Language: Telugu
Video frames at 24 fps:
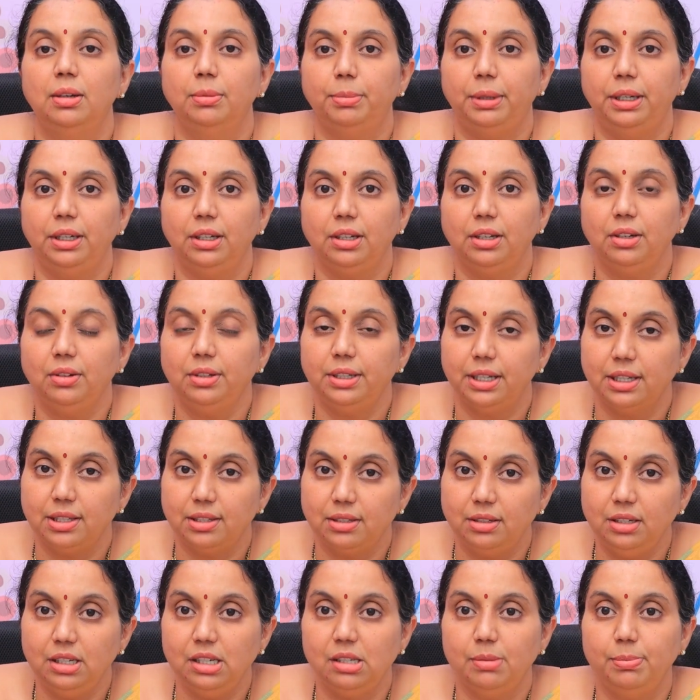మనకి
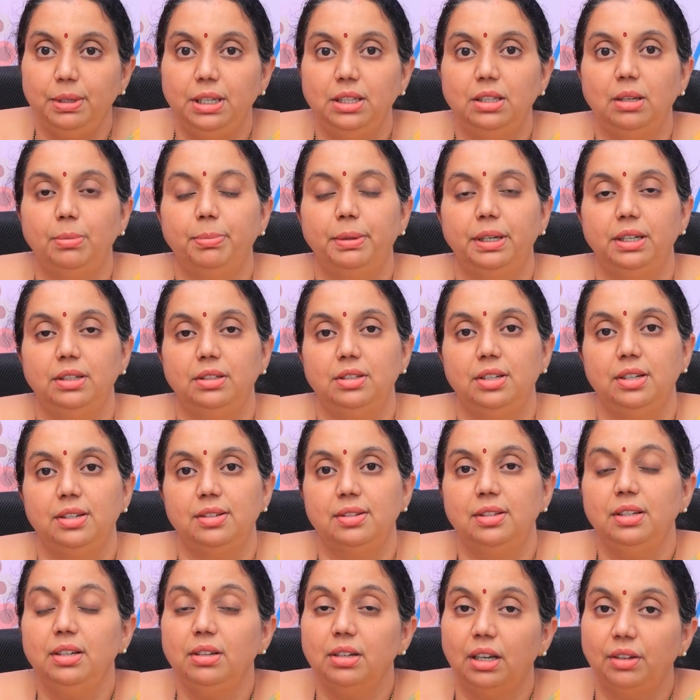టెస్టీస్ మీద
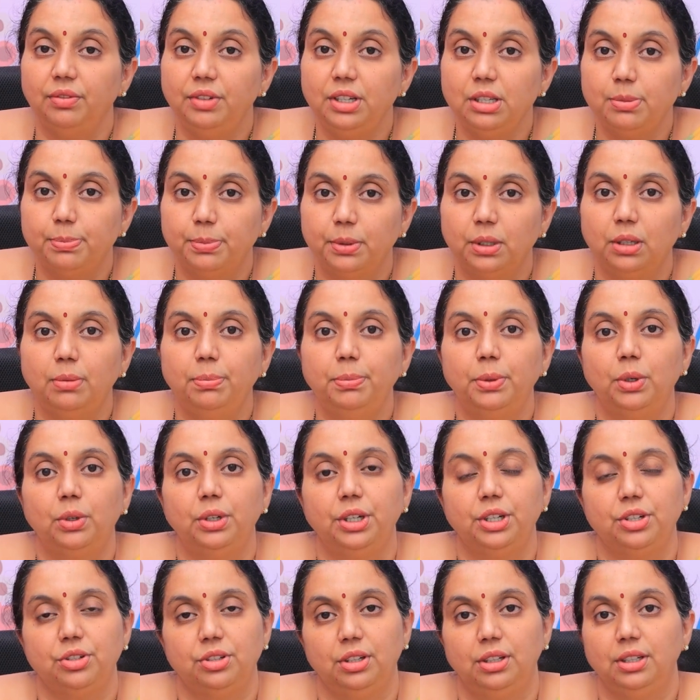పనిచేసి అవి స్పర్మ్
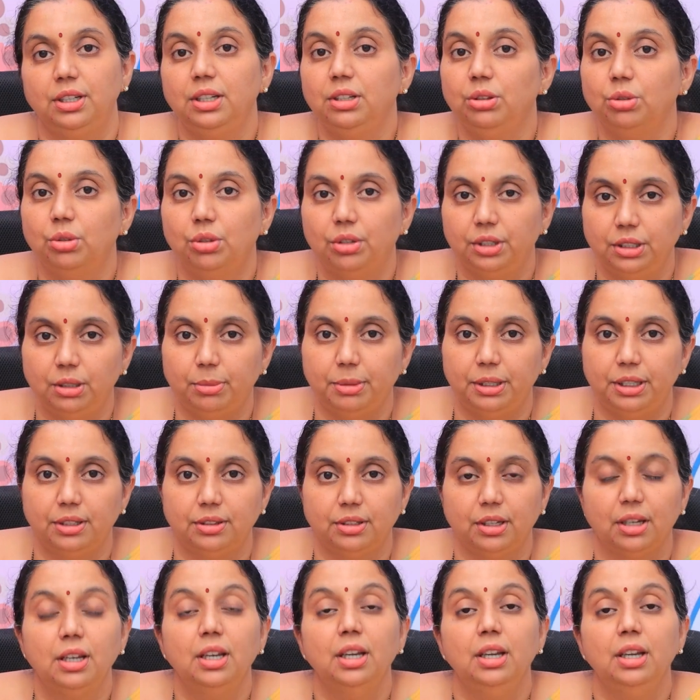ప్రొడక్షన్కి దోహదపడతాయి